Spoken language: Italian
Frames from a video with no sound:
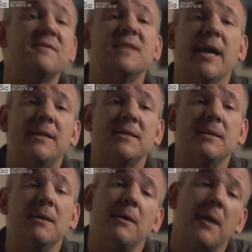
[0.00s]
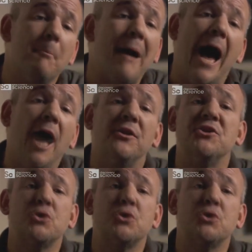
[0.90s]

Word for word: di una lista di siti complicata e